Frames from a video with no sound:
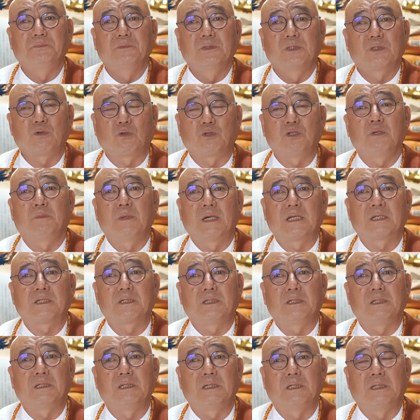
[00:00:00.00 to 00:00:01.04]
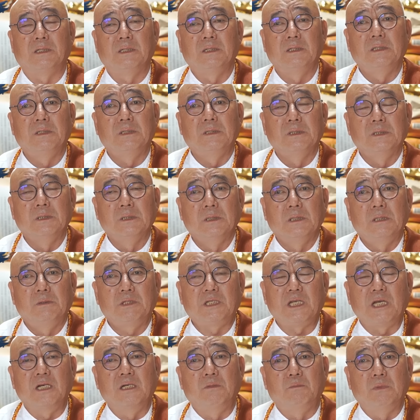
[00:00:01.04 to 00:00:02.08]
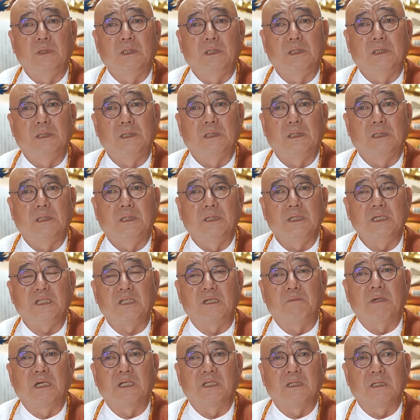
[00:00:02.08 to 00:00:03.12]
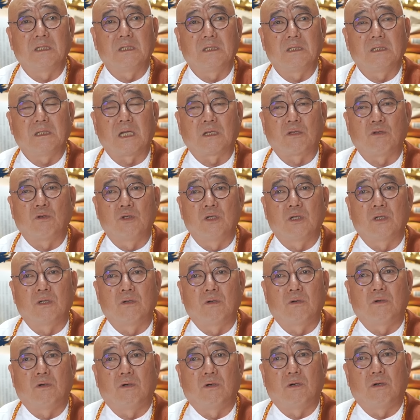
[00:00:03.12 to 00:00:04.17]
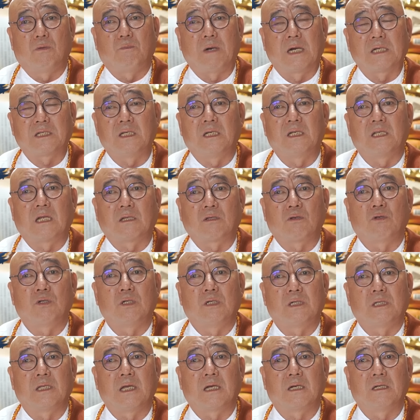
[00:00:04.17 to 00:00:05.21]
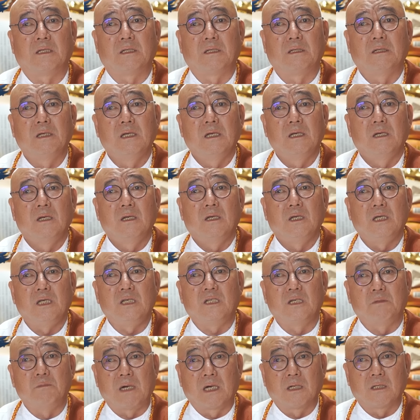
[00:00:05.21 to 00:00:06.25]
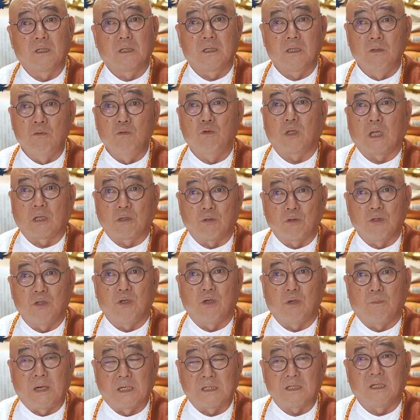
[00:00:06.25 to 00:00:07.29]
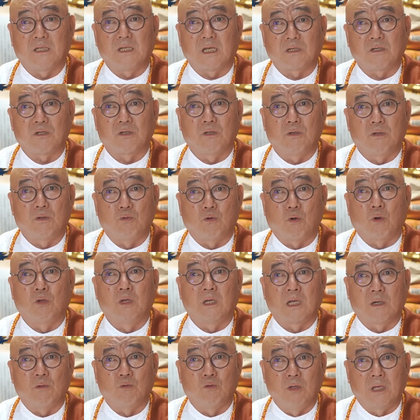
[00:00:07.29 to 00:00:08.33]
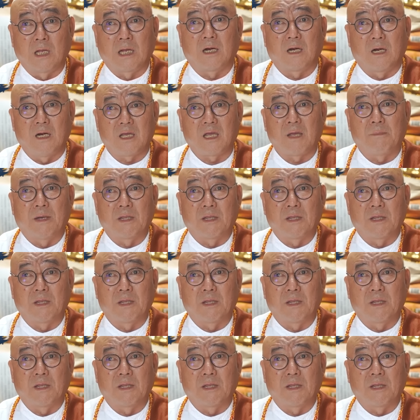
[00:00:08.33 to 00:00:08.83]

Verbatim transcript: 솔직히 말해서 쟤는 뭐 어, 이승만 대통령하고 박정희 대통령은 나는 이승만은 건국 대통령이고 박정희 대통령이 오늘날 우리나라를 이렇게